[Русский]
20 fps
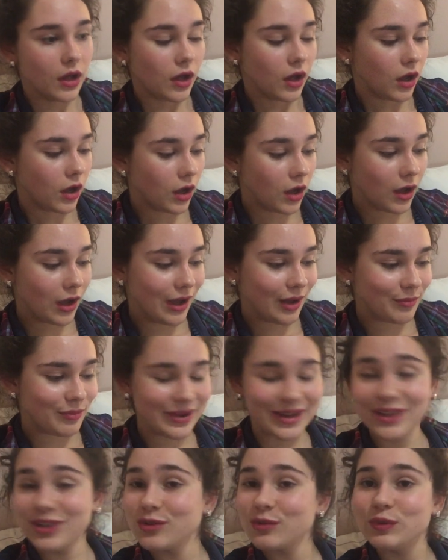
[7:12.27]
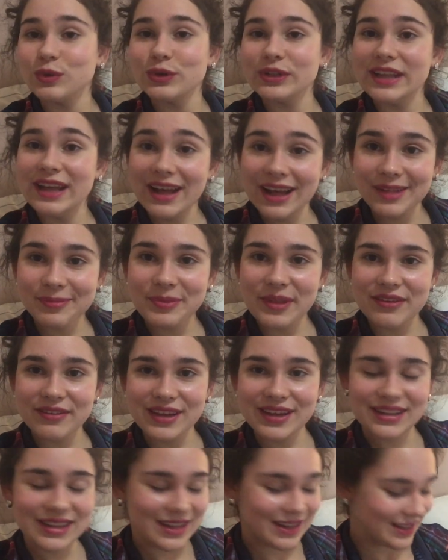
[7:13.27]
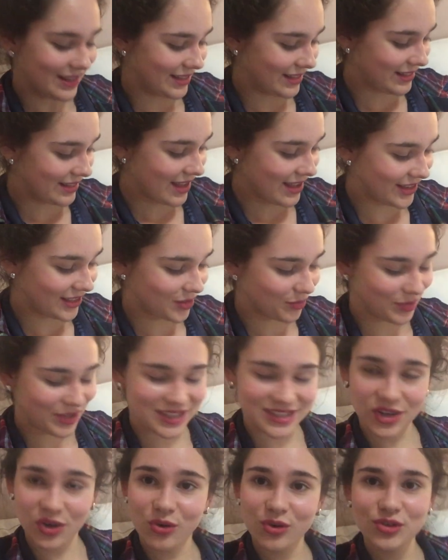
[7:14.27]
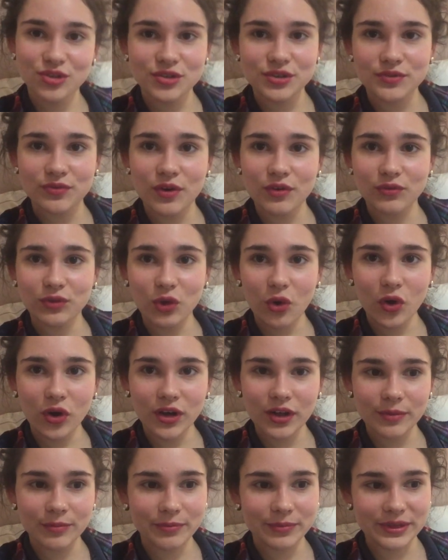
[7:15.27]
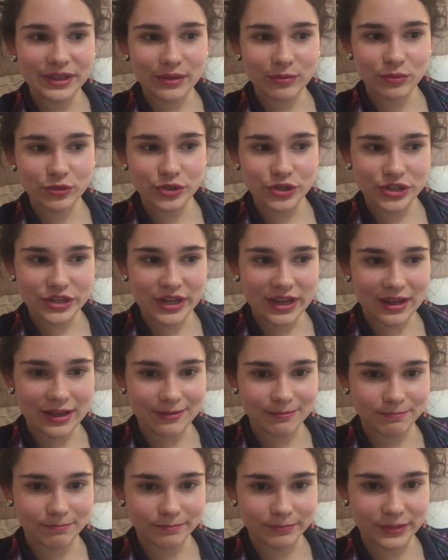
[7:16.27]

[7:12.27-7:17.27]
А, поэтому, да, наверное, на этом я закончу свой влог, потому что,